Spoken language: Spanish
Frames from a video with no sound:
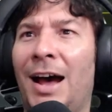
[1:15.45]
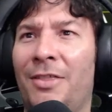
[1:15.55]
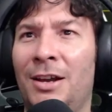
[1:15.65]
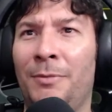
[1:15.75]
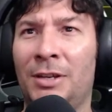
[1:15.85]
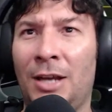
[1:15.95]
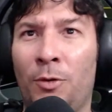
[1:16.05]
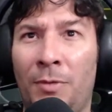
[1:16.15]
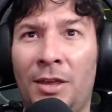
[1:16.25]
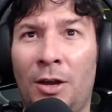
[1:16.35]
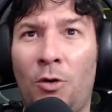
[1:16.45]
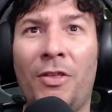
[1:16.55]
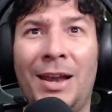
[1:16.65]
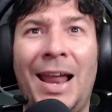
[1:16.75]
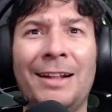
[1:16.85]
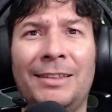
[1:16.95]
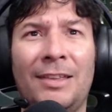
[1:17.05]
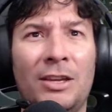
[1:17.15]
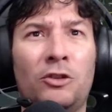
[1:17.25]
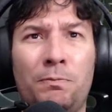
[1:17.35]
Adil me llamó y me dijo, adelante,
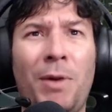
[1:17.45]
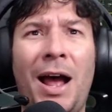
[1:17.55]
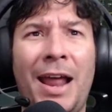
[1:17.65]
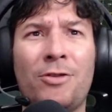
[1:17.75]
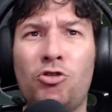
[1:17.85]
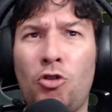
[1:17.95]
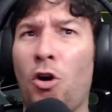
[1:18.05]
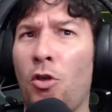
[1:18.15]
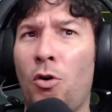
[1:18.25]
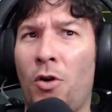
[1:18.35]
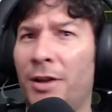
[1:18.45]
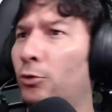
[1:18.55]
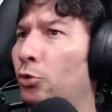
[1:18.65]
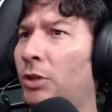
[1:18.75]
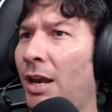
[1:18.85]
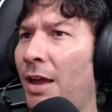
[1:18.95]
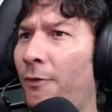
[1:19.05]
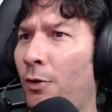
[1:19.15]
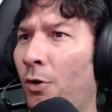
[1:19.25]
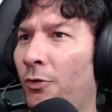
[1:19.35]
dispara todo en tu
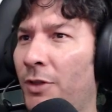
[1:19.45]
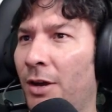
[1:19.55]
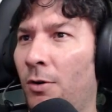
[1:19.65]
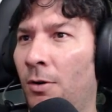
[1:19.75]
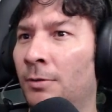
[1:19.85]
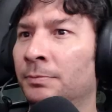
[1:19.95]
teléfono, dijo.